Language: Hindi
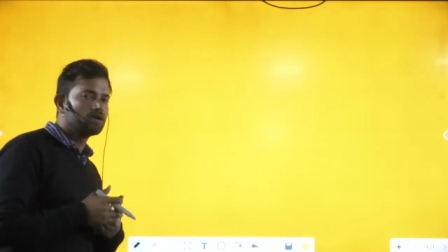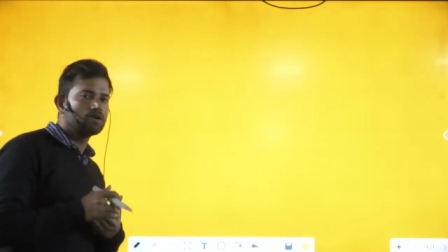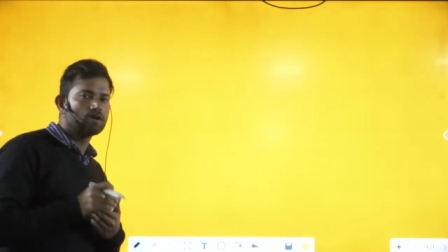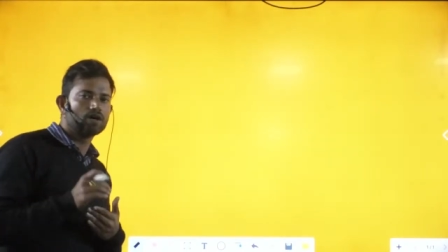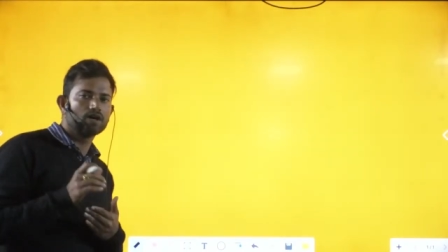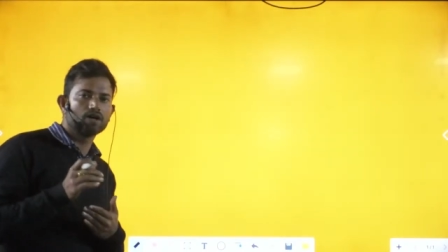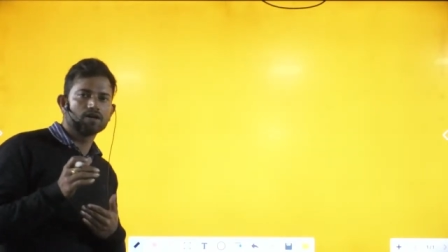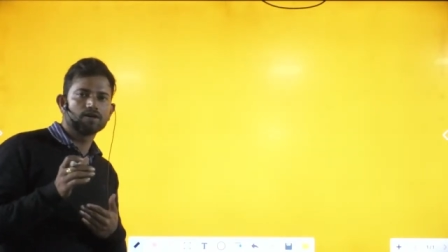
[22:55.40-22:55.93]

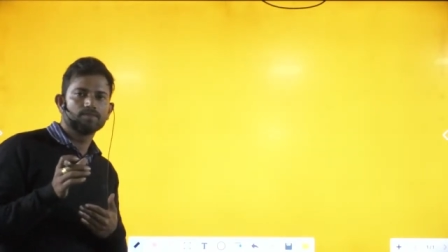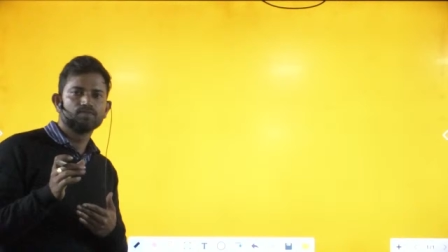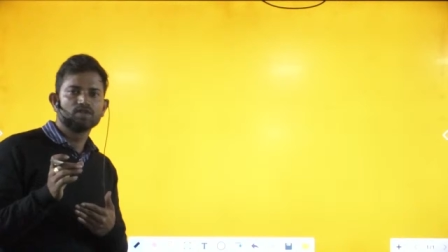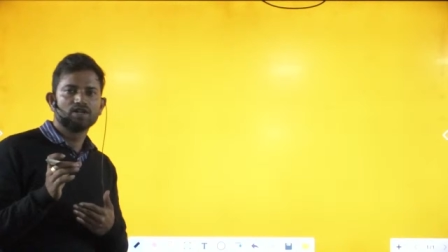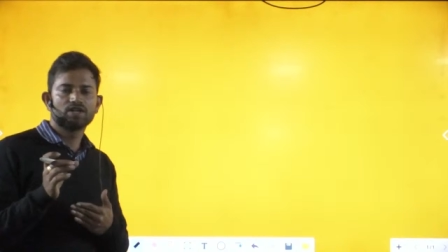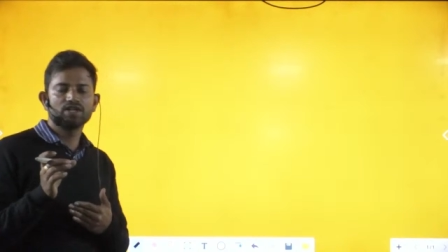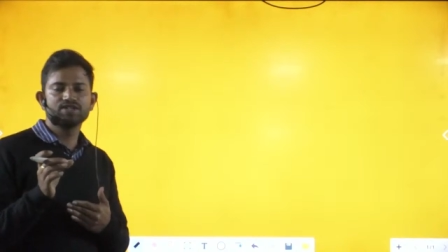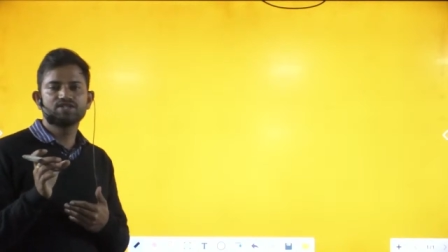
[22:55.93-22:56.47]
और
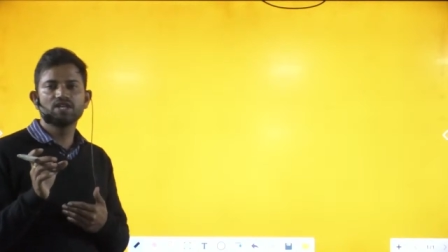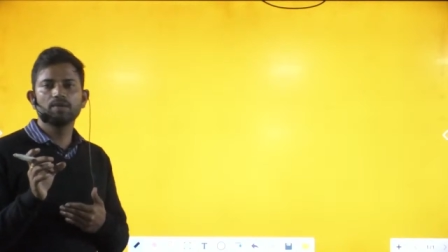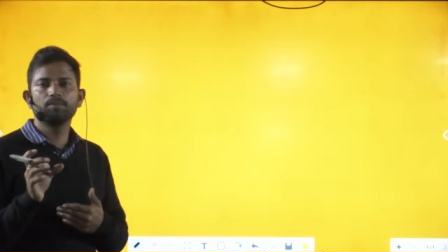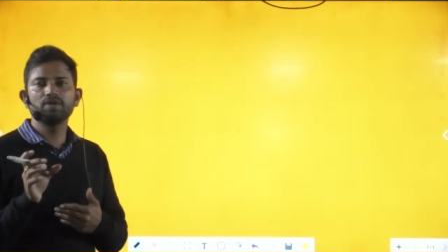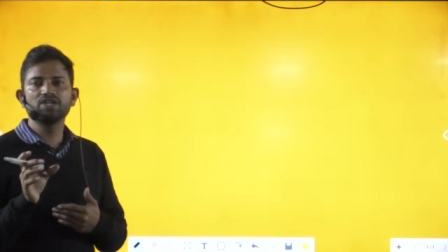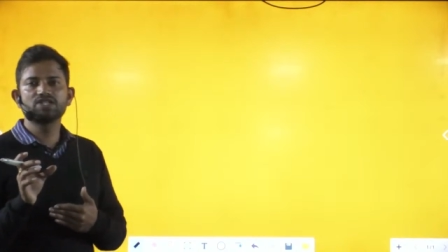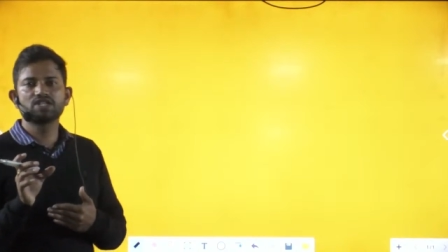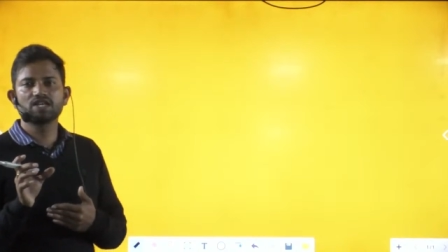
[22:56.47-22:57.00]

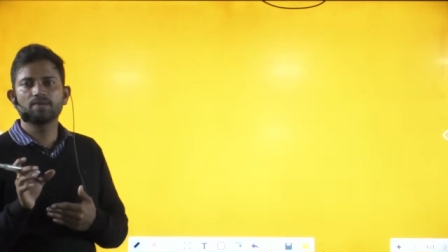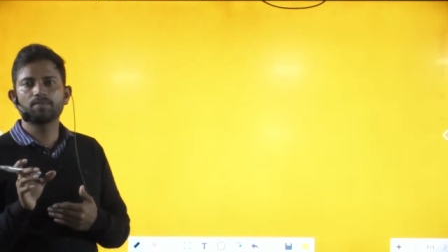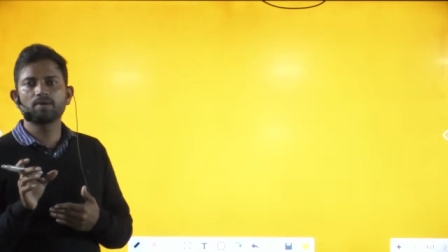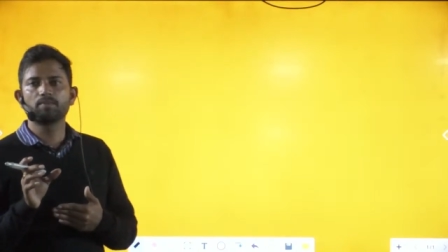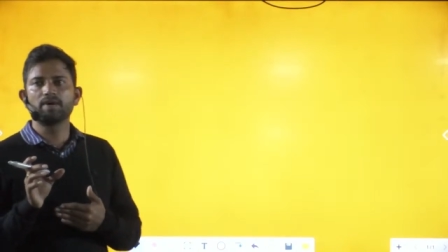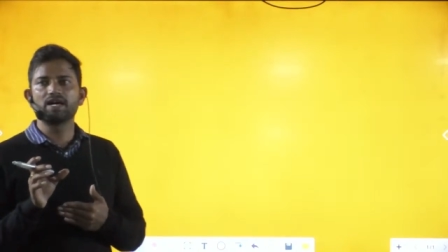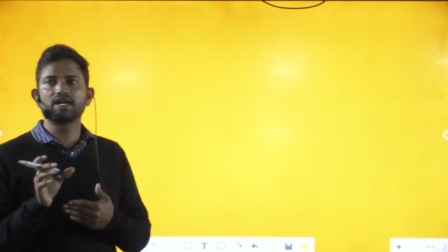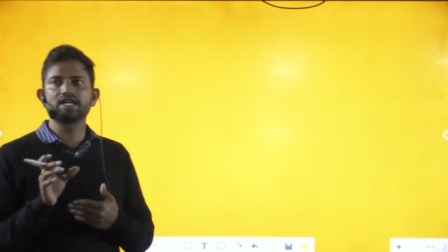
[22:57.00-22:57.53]
टीसीपी सिर्फ
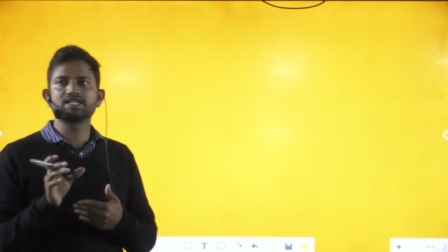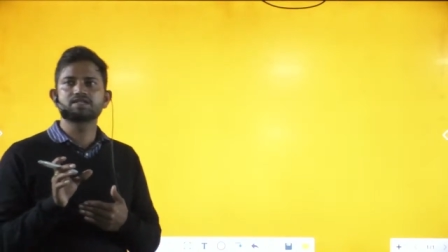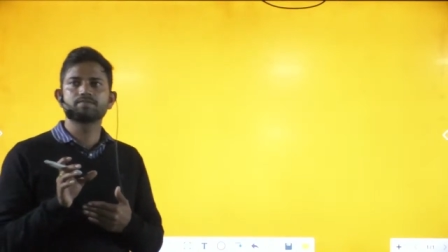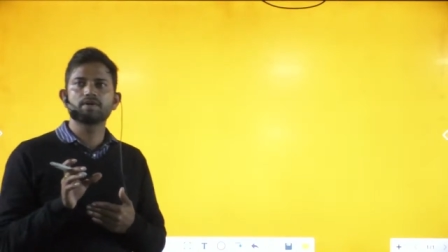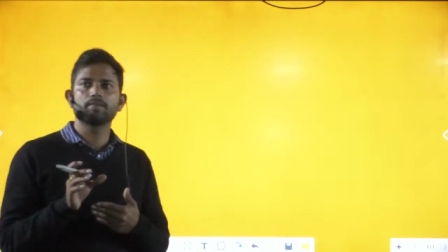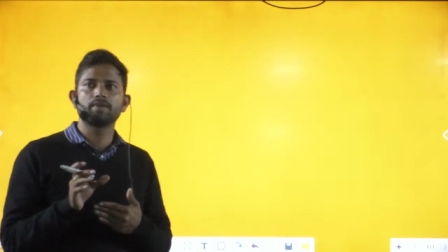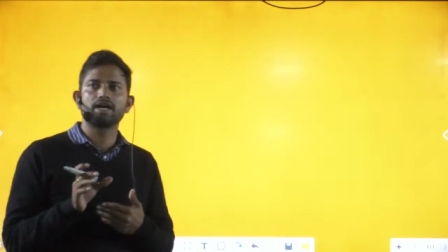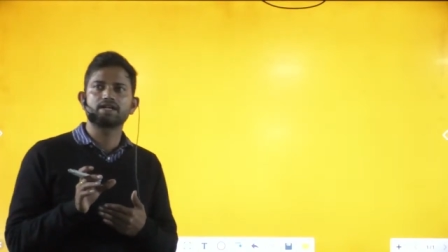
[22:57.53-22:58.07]
बंडल्स
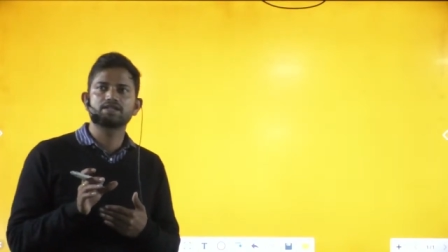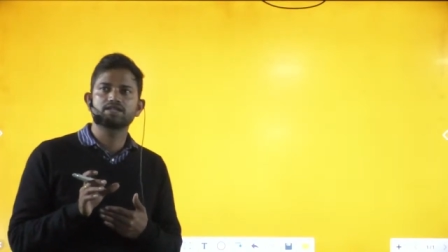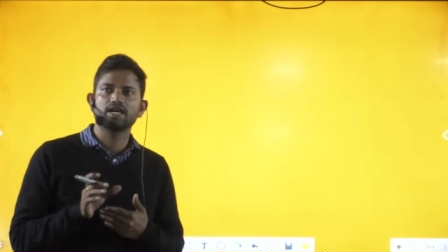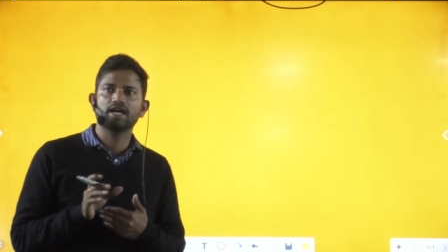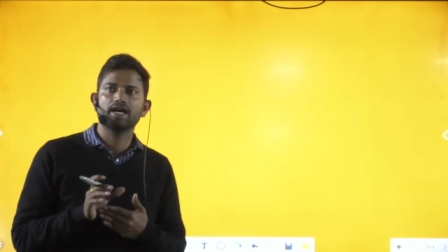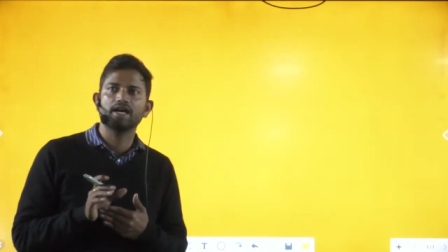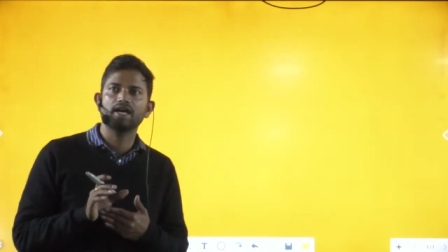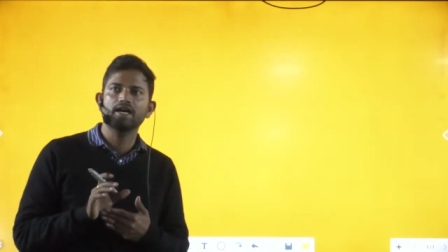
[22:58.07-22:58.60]
में बांटता
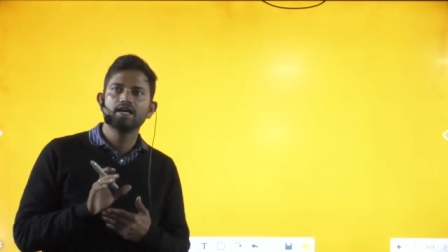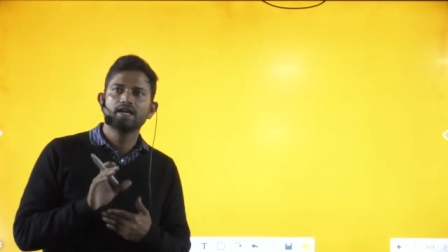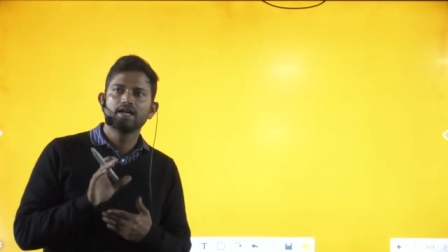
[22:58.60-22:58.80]
है